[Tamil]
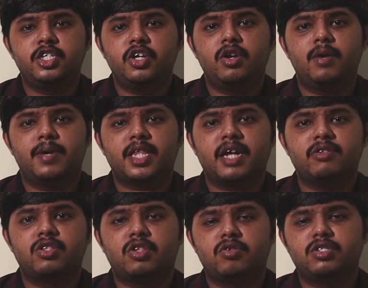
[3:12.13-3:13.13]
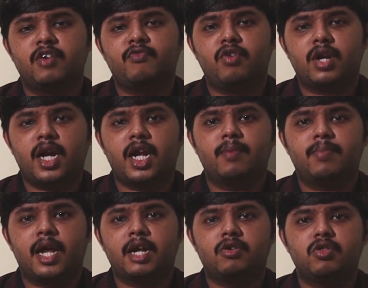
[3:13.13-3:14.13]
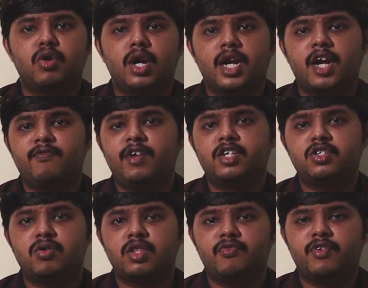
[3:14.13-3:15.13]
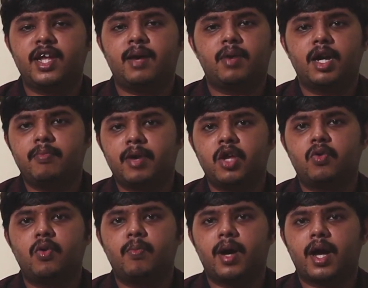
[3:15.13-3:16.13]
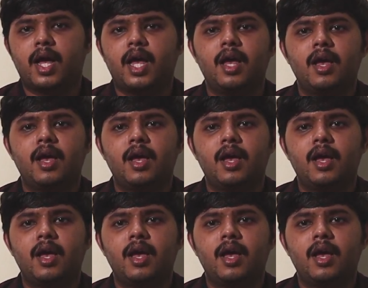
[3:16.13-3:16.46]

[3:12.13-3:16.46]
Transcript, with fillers: ஜியோவில் பார்த்தீங்கன்னா வந்து தௌசண்ட் ஃபோர் நைன் நைன் பிளானுக்கு வந்து உங்களுக்கு நெட்ஃப்ளிக்ஸும் வந்து ஃப்ரீயாக பண்டில் பண்ணி கொடுப்பாங்க